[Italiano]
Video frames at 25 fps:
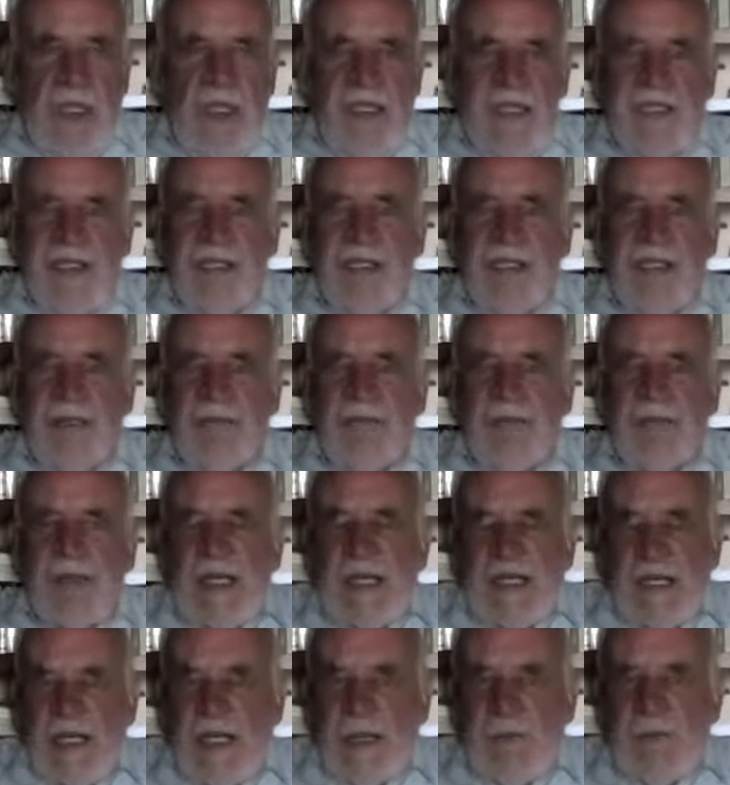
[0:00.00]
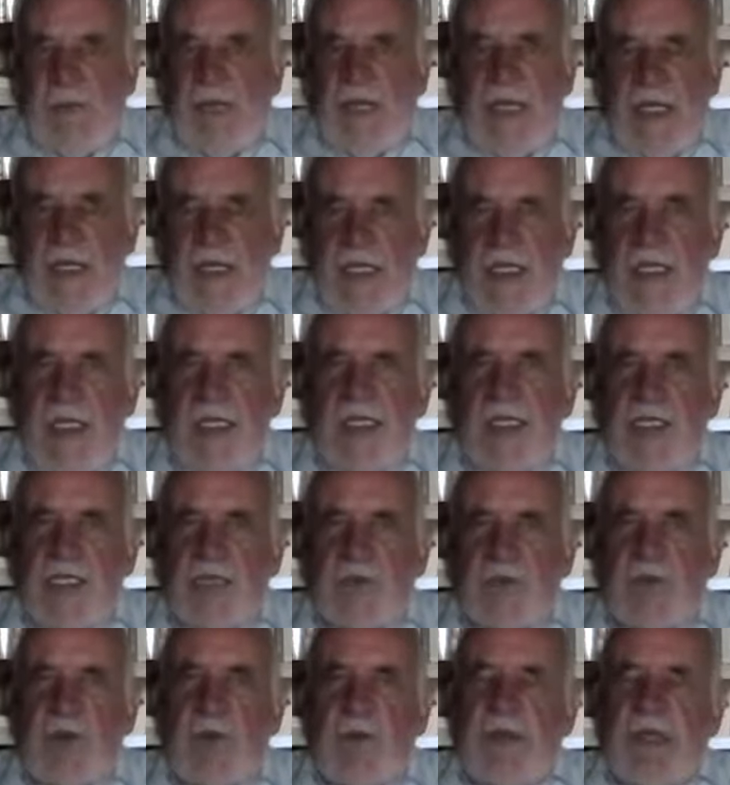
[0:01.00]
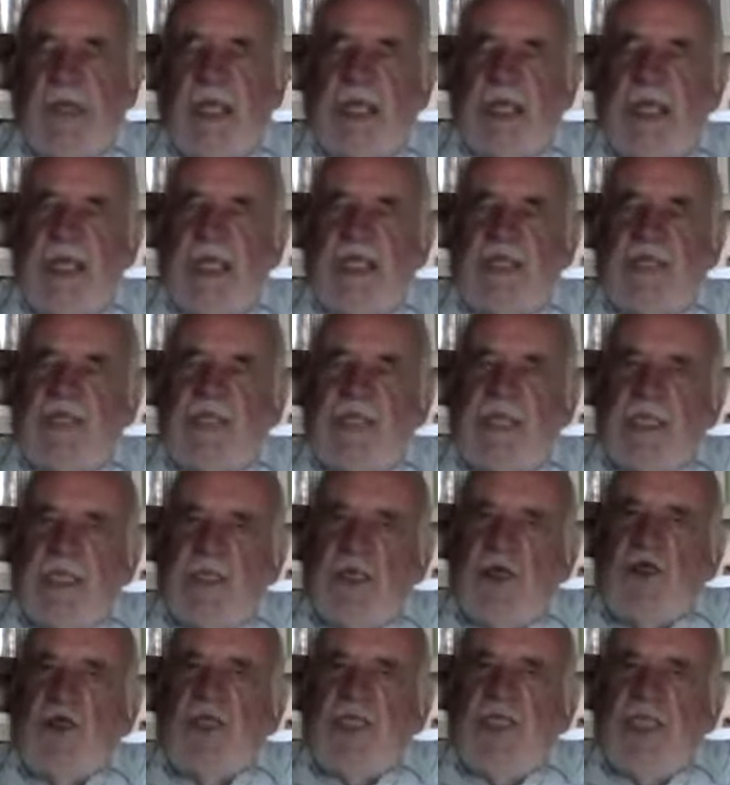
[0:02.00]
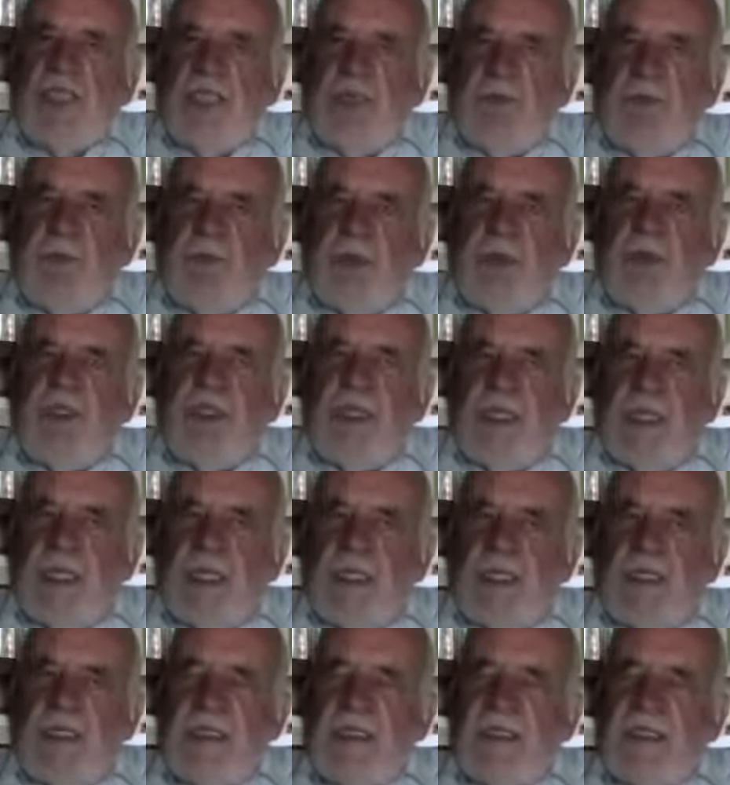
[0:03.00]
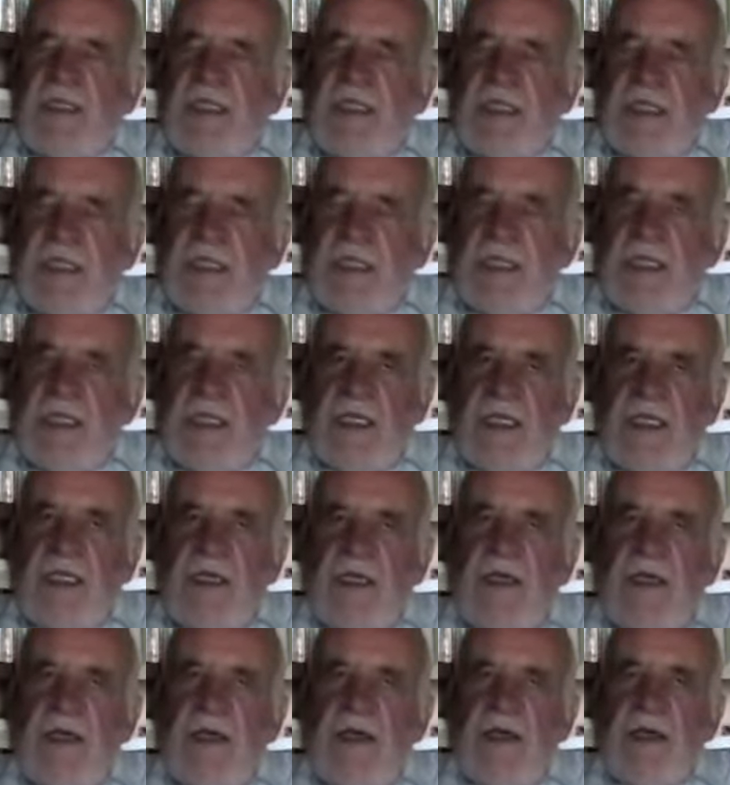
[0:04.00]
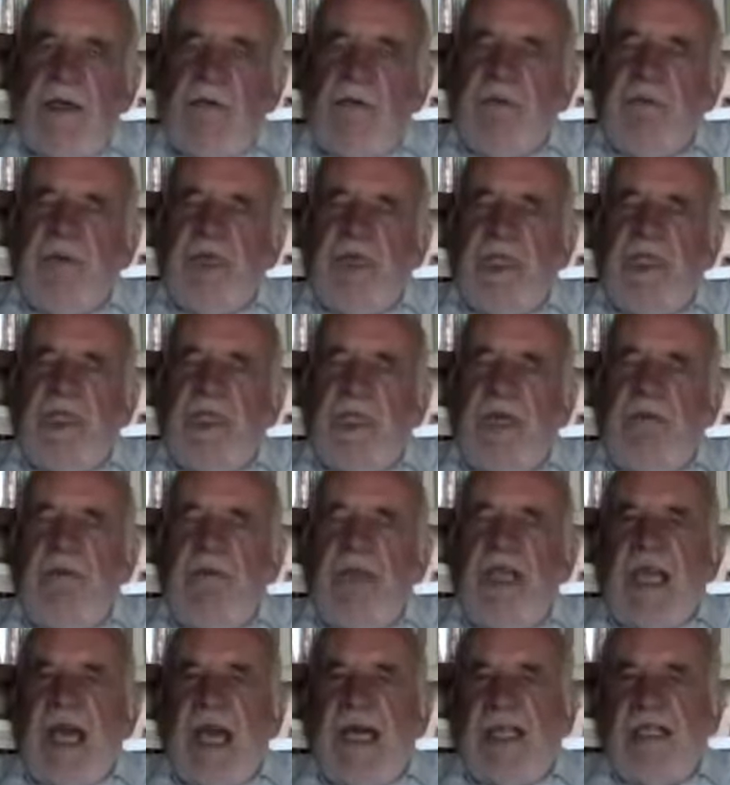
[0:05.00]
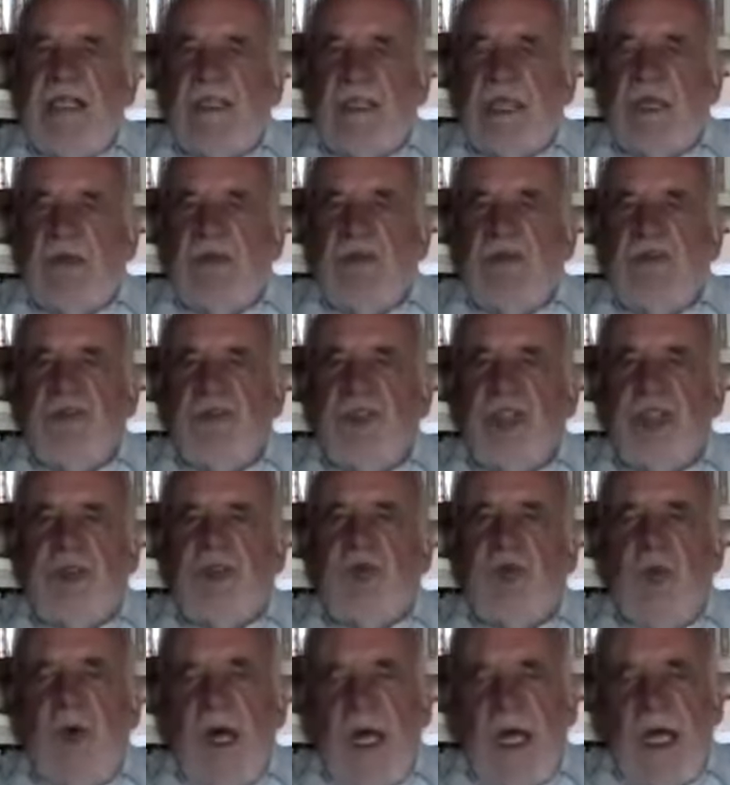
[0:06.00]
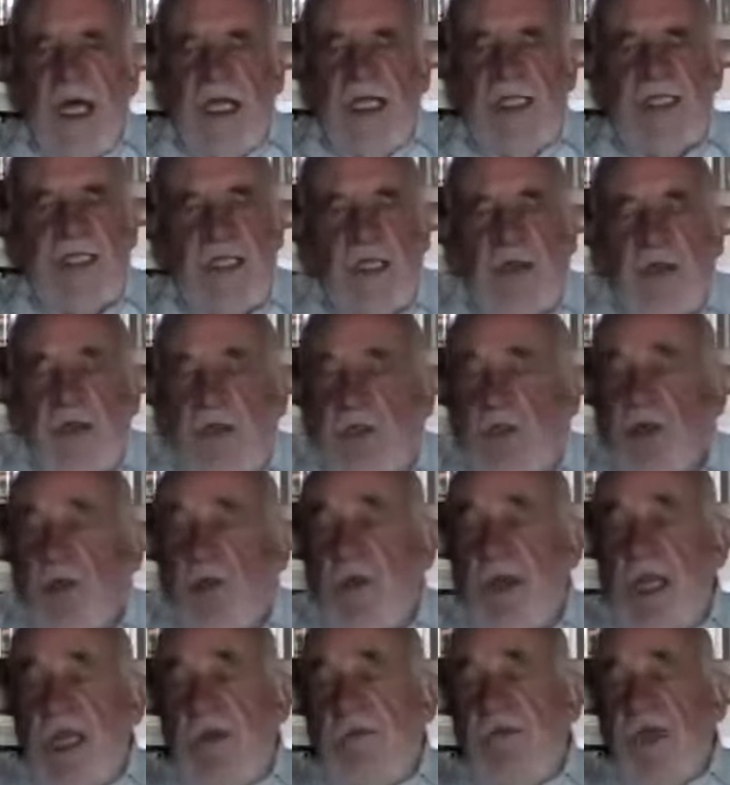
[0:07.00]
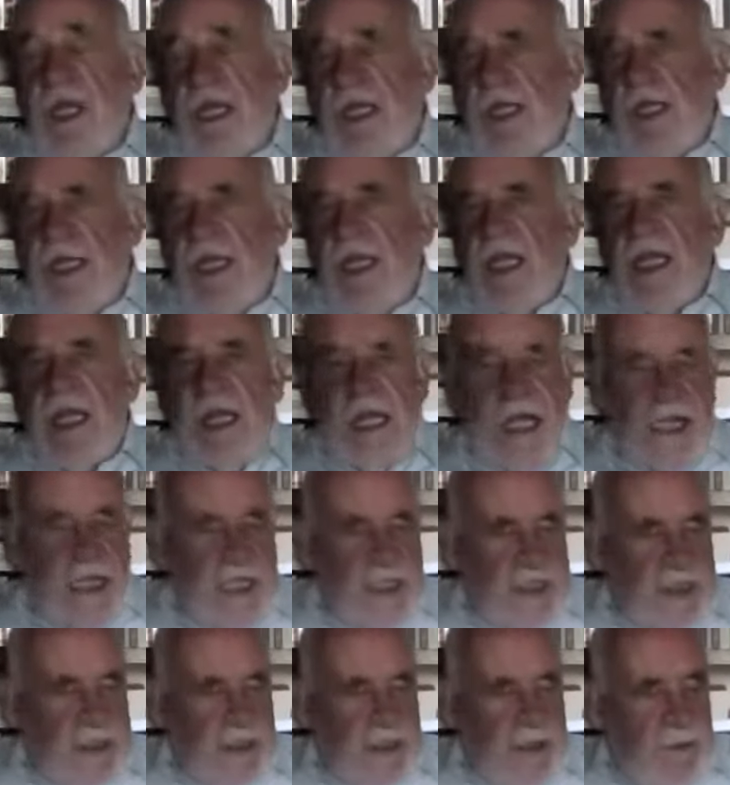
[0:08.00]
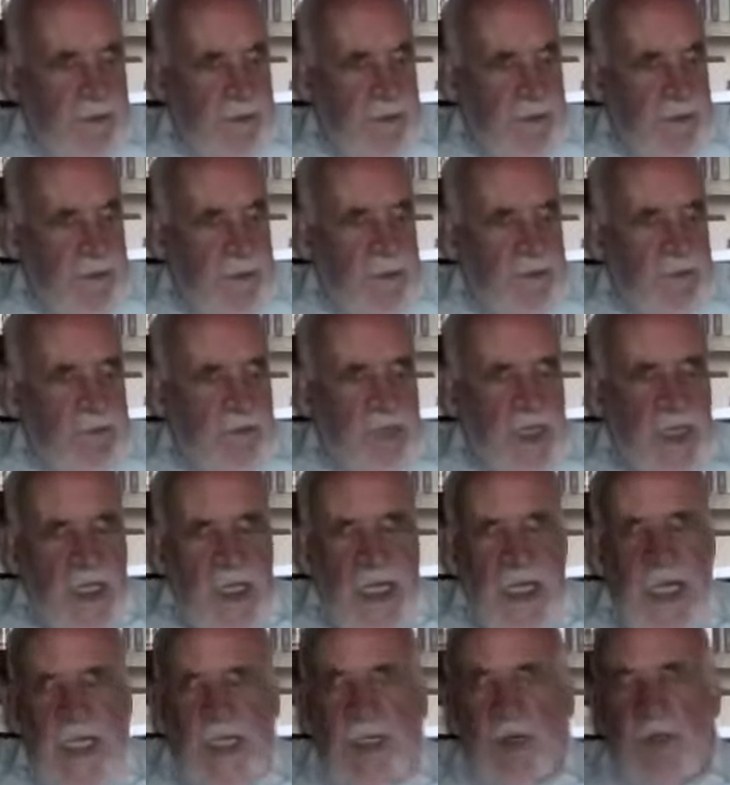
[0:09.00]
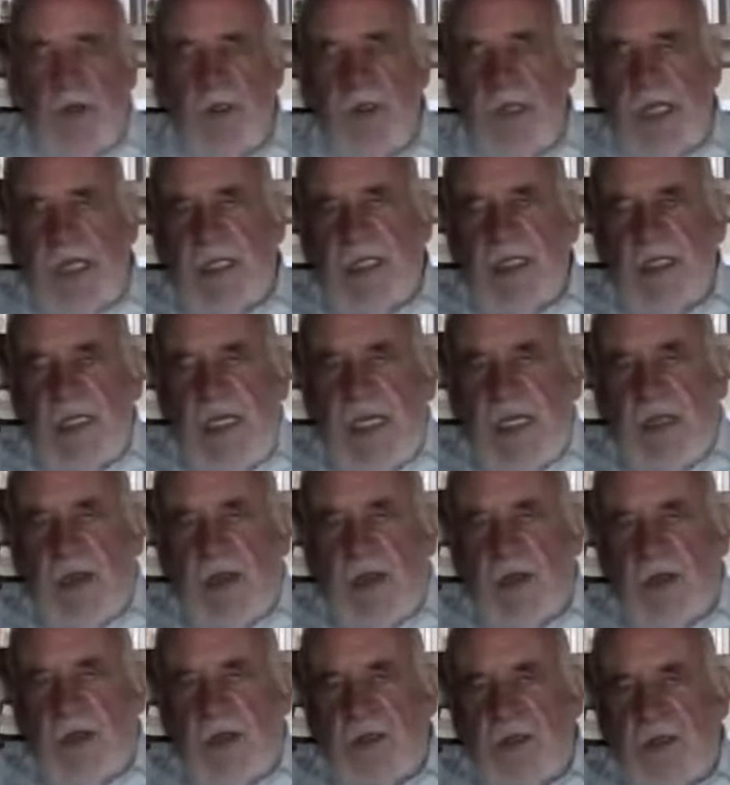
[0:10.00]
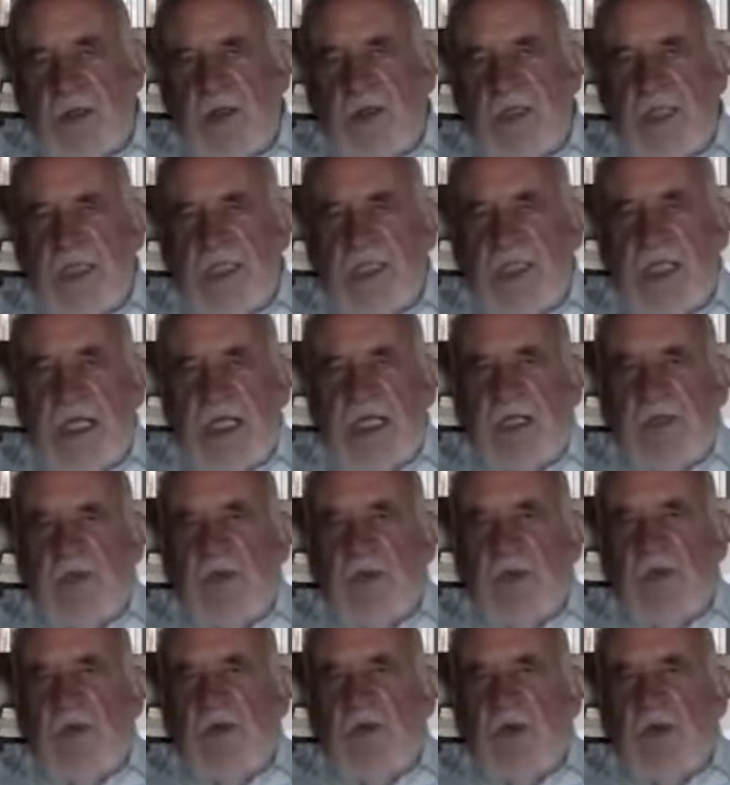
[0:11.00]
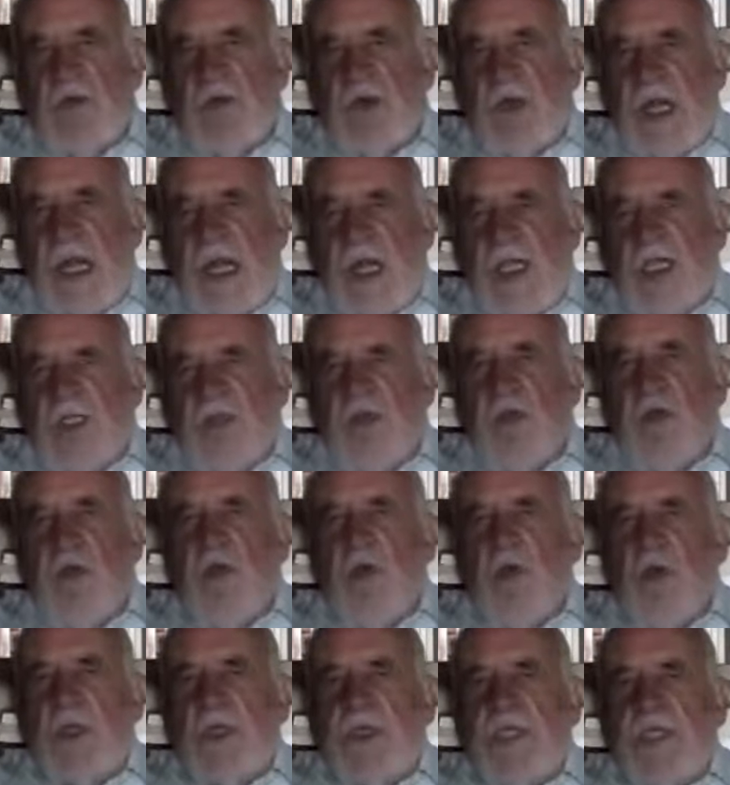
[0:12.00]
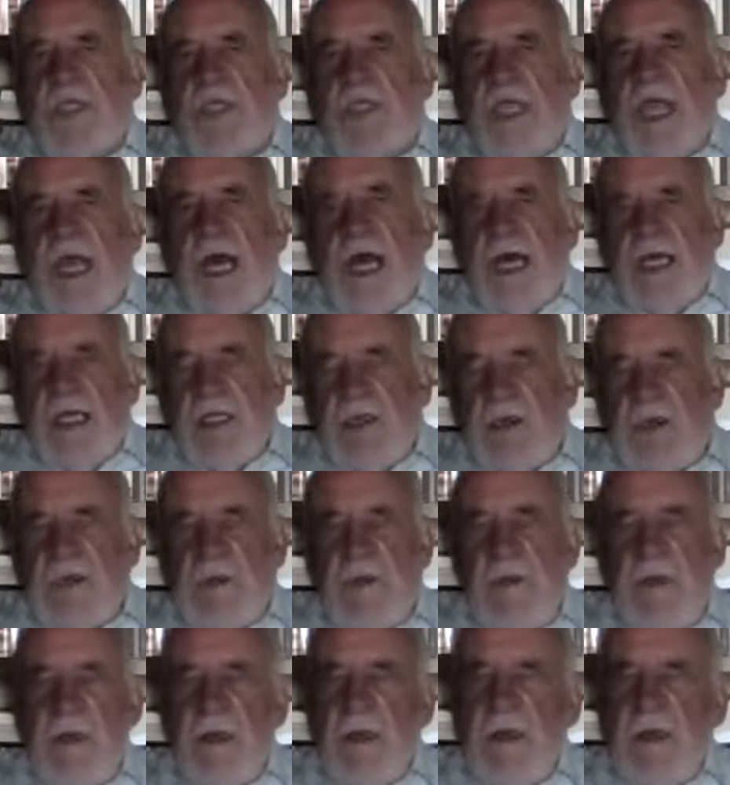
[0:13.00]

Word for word: eh, perché il parallelismo? Perché è lo stesso tipo di, di, di devianza concettuale, secondo me, avviene nell'arte. Leggo un articolo sull'inserto culturale di un quotidiano